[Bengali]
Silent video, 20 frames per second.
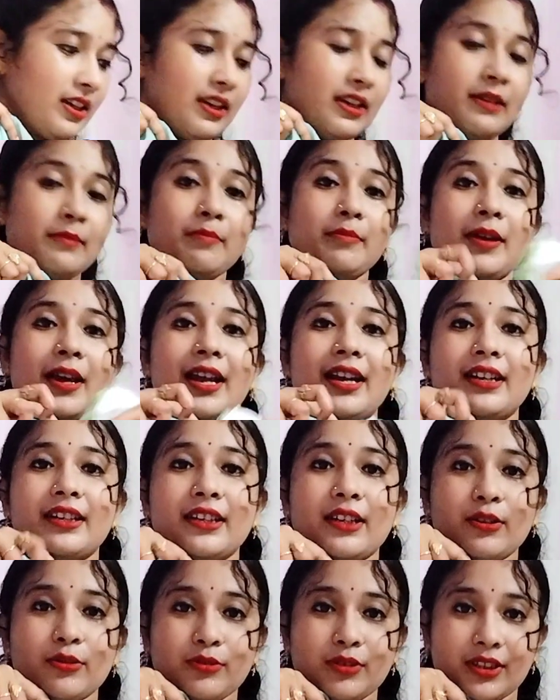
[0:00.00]
এই
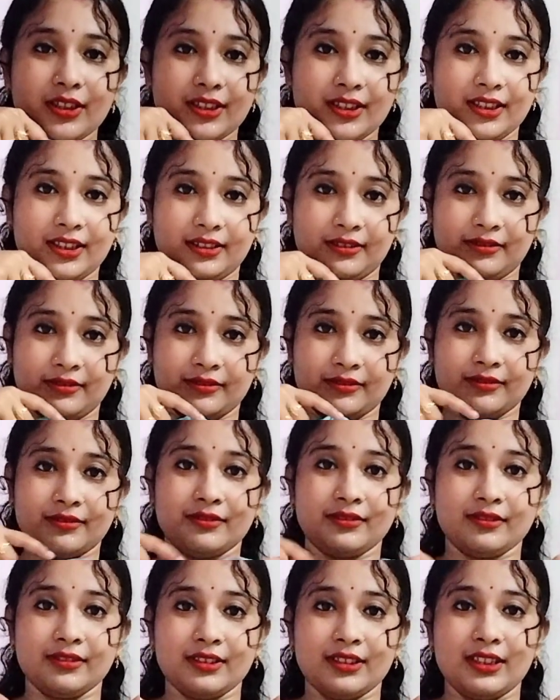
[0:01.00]
প্যান্টটাও দিয়েছে
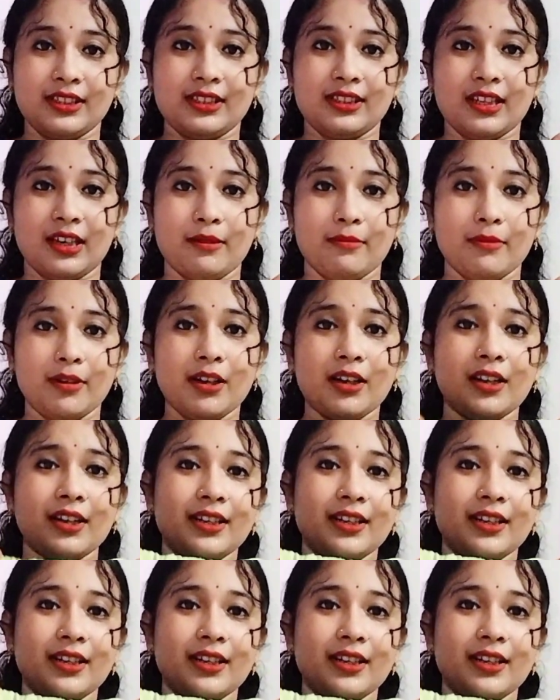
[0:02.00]
এই জামা আর